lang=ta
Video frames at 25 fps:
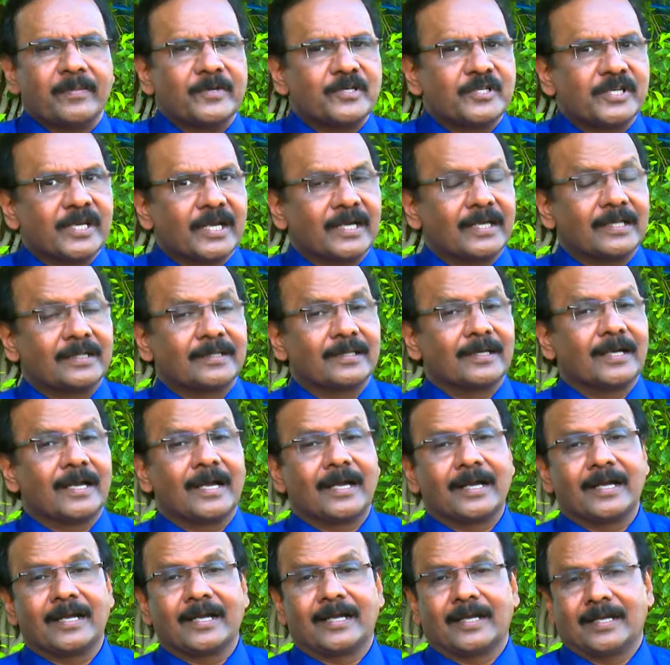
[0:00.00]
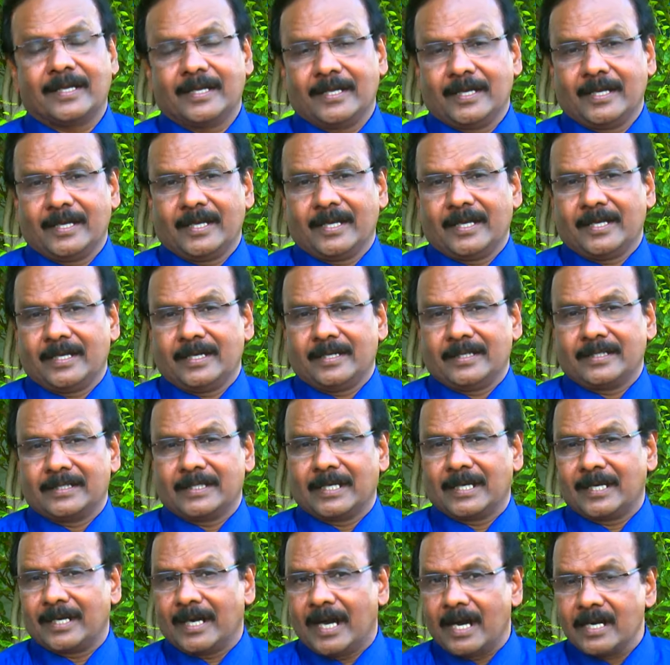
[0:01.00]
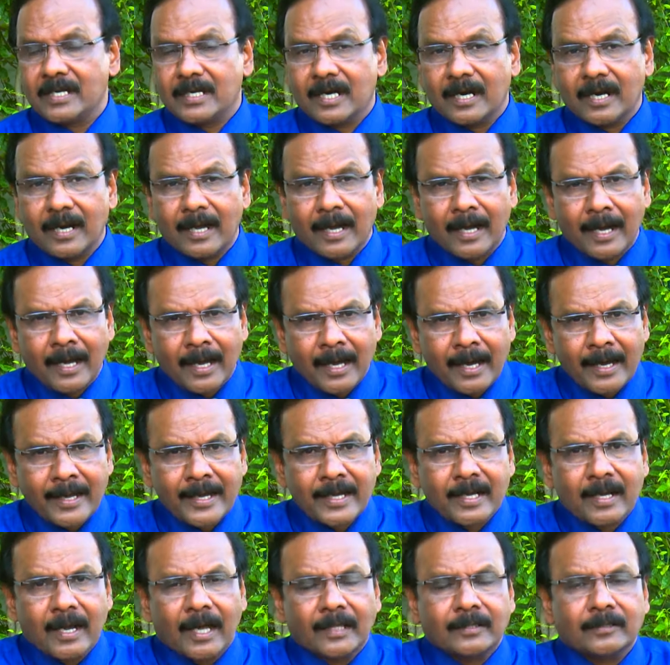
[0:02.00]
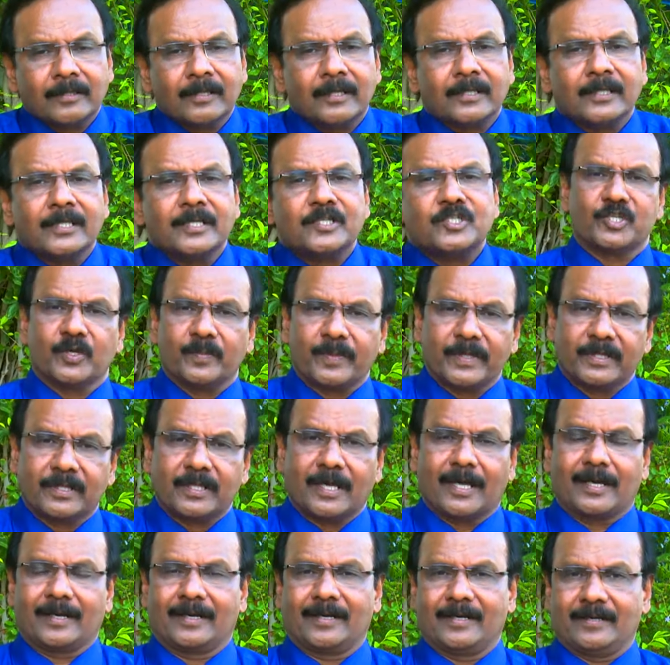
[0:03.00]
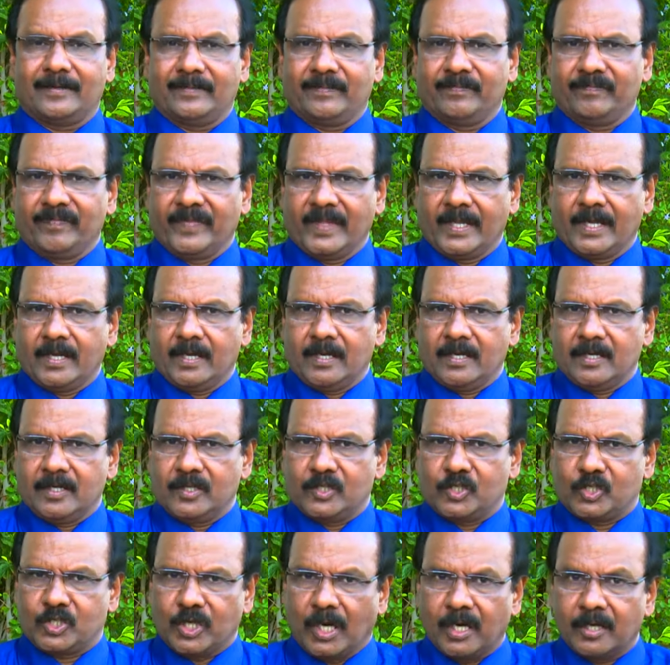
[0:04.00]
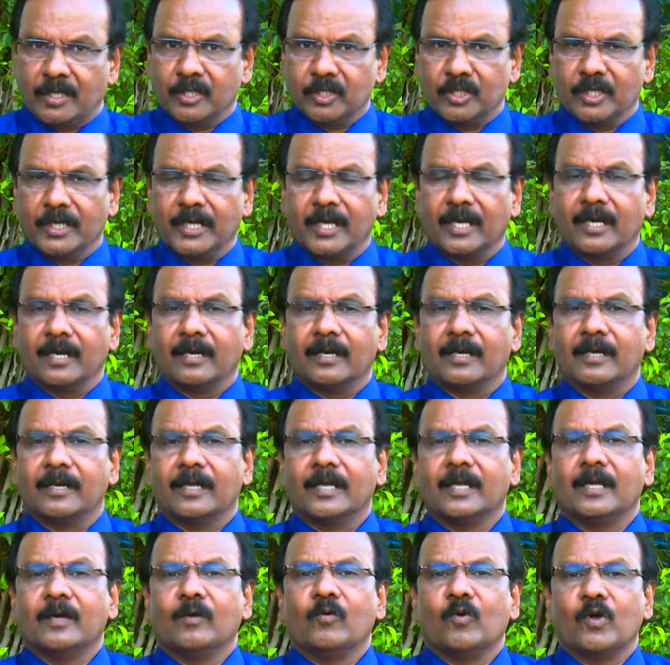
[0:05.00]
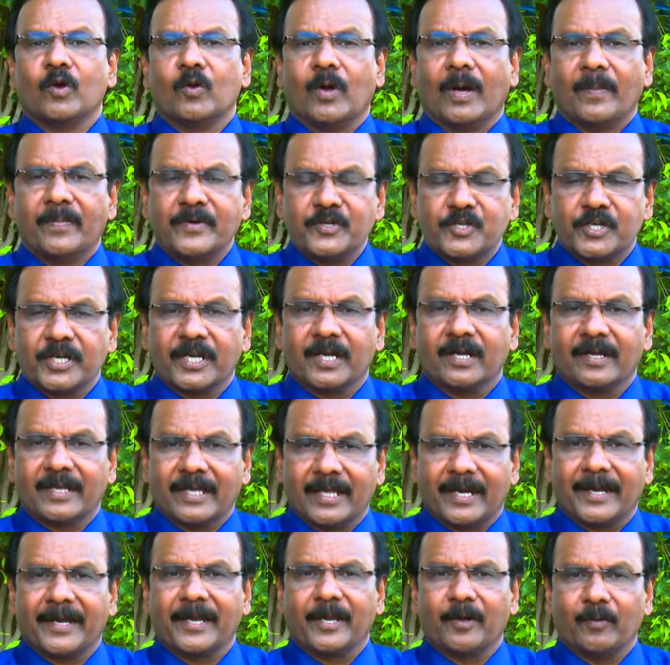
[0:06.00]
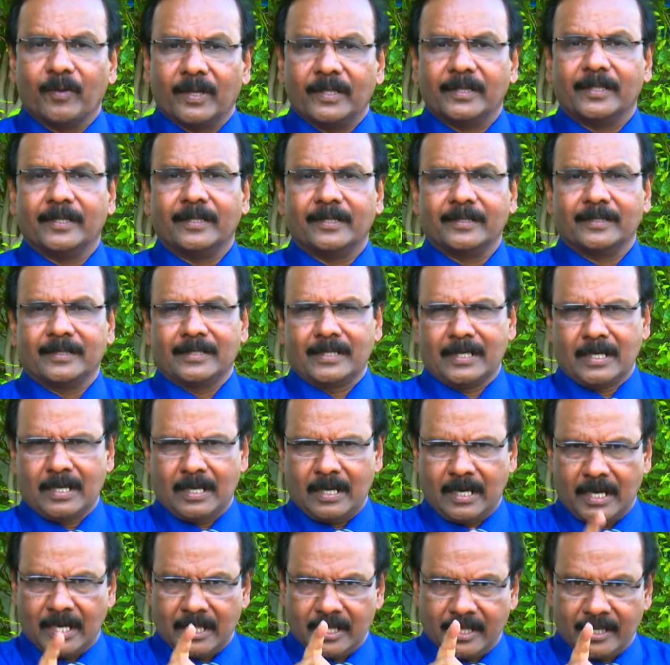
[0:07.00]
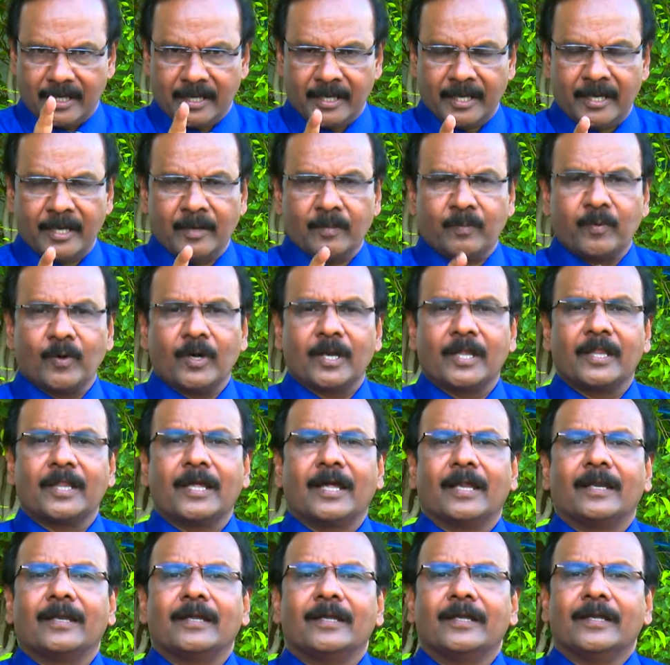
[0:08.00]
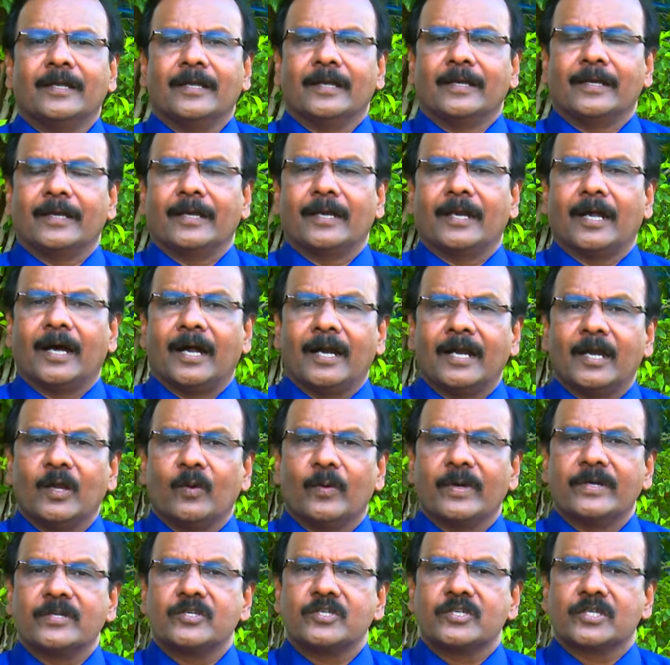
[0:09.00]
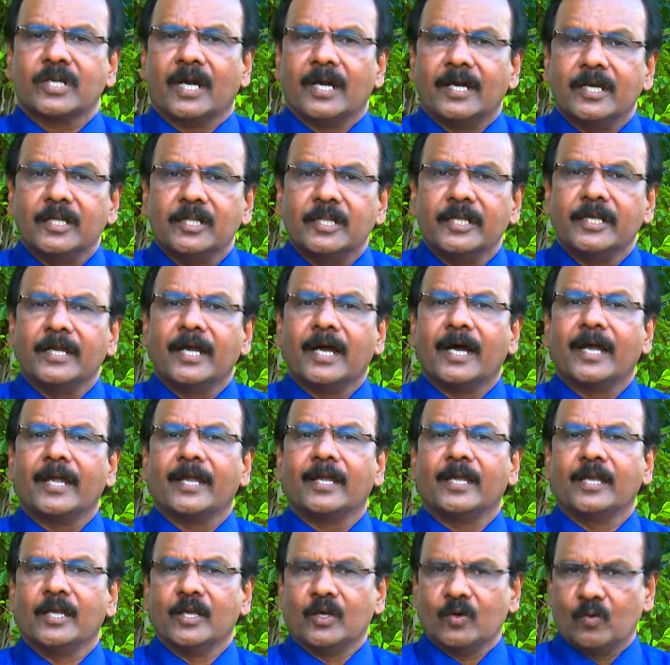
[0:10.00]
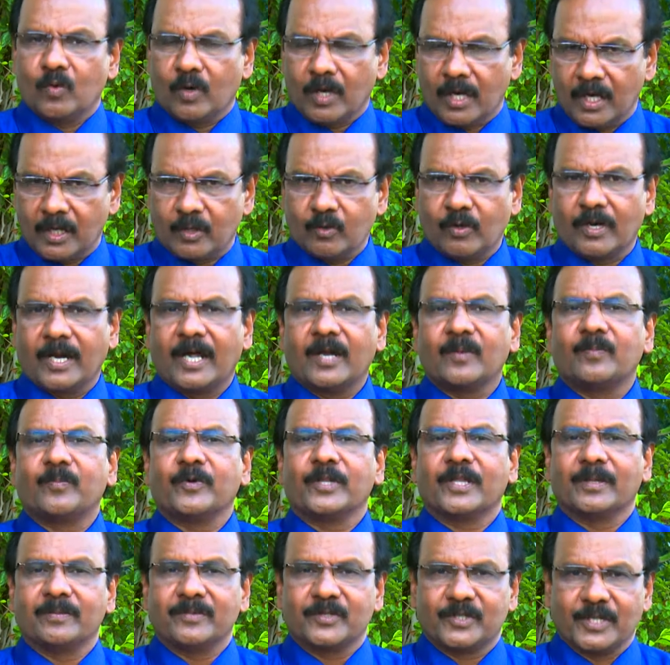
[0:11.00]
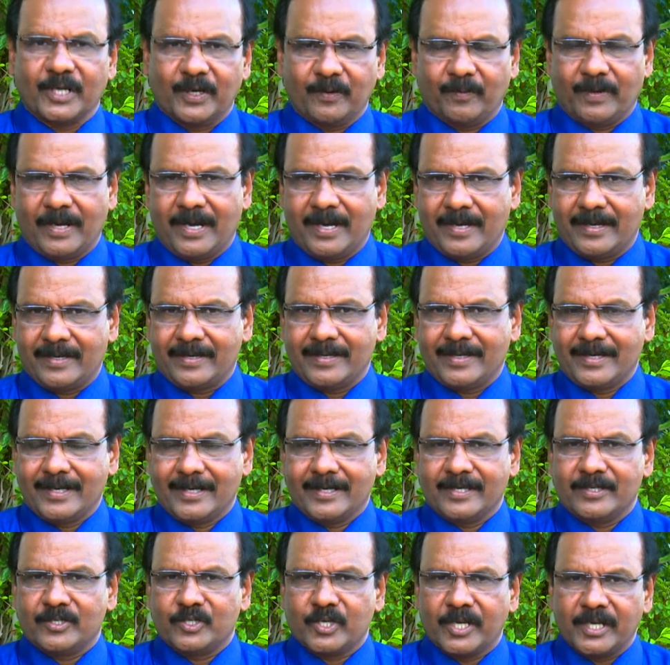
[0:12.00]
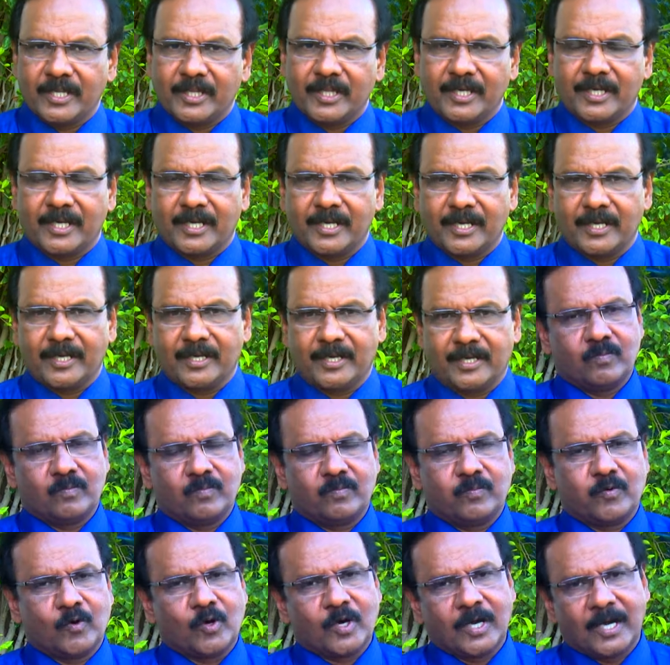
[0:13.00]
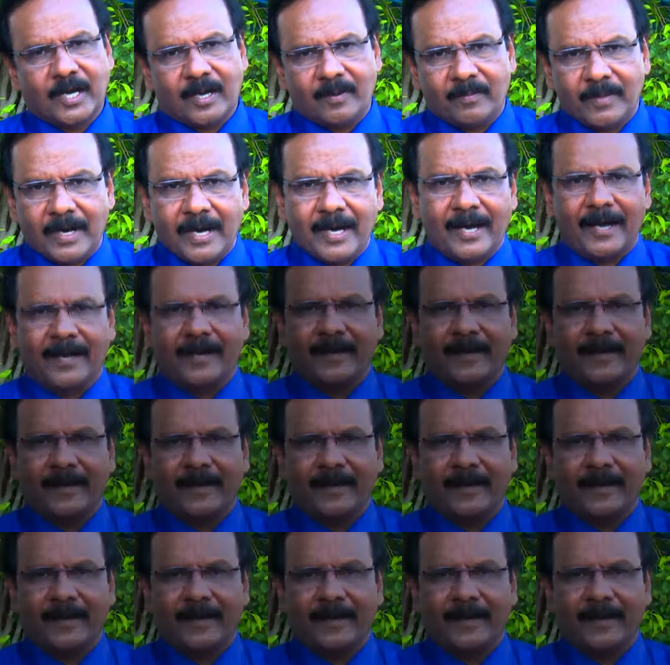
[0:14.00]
அபிஷேகத்துக்காக சில நாட்களாய் காத்திருந்து ஜபித்தார்கள் சடுதியில் ஒரு அபிஷேகம் இறங்கி வந்தது அதே போல தான் என் ஆண்டவர் சடுதியாய் உங்களுக்கு ஒரு அற்புதம் செய்வார் செய்திக்கு போகலாமா